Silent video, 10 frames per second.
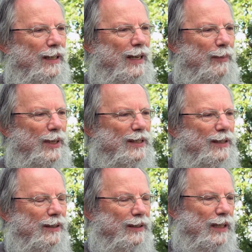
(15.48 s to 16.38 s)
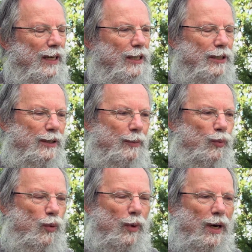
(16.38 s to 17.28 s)
La médecine anti-âge, c'est
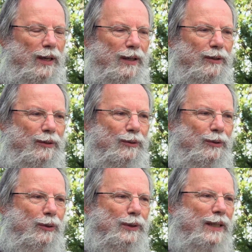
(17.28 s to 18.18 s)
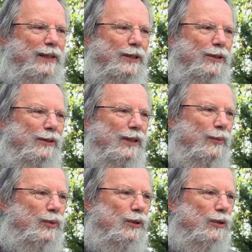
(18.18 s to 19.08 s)
pour moi une contradiction,
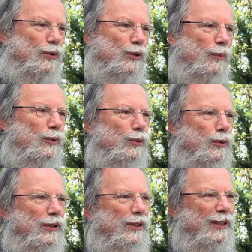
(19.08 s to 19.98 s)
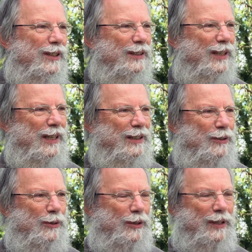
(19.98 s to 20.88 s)
hein, puisque nous sommes tous en train
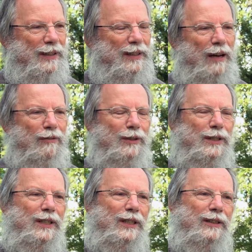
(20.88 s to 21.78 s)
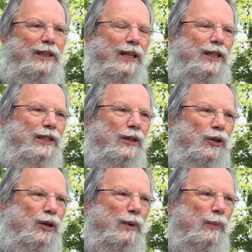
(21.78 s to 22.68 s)
d'avancer en âge.
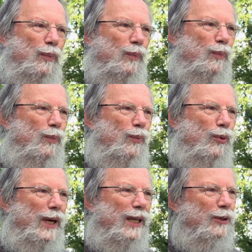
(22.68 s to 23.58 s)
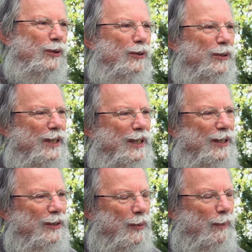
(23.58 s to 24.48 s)
Alors comment pourrait-on
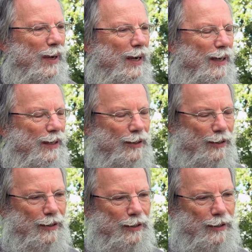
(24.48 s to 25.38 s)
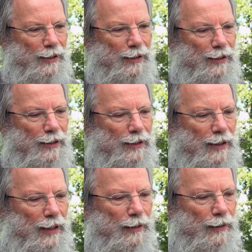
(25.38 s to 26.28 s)
ne pas euh,
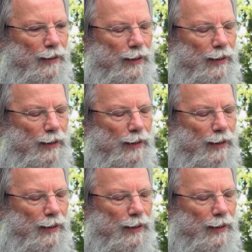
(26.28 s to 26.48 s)
euh